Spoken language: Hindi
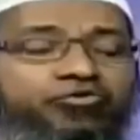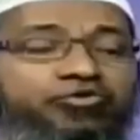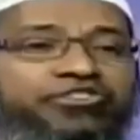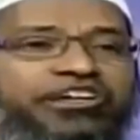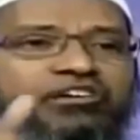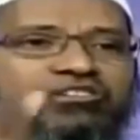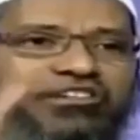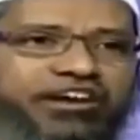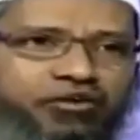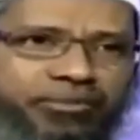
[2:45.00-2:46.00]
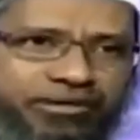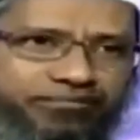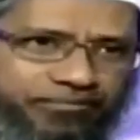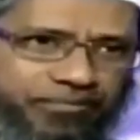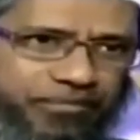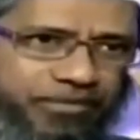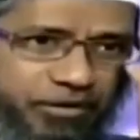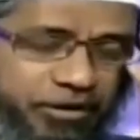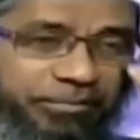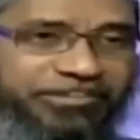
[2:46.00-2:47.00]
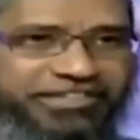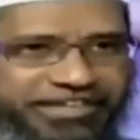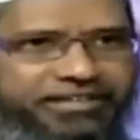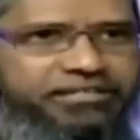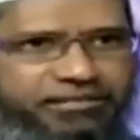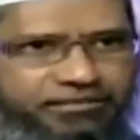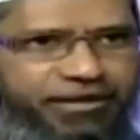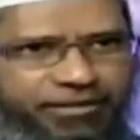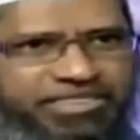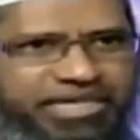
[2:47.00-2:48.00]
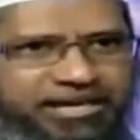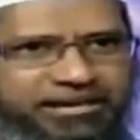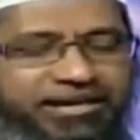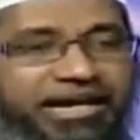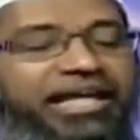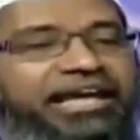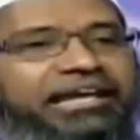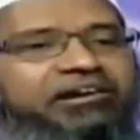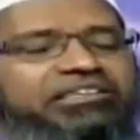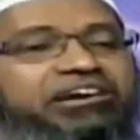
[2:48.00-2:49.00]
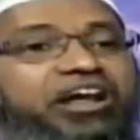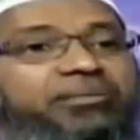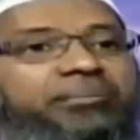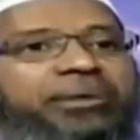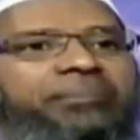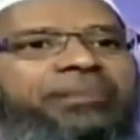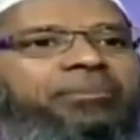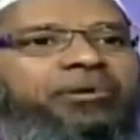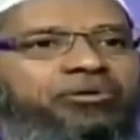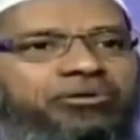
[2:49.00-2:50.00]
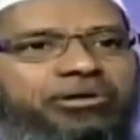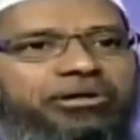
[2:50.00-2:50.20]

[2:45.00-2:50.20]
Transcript: खसूस नौजवानों में मर्सिडीज फेमस है लेकिन नौजवानों में बीएमडब्ल्यू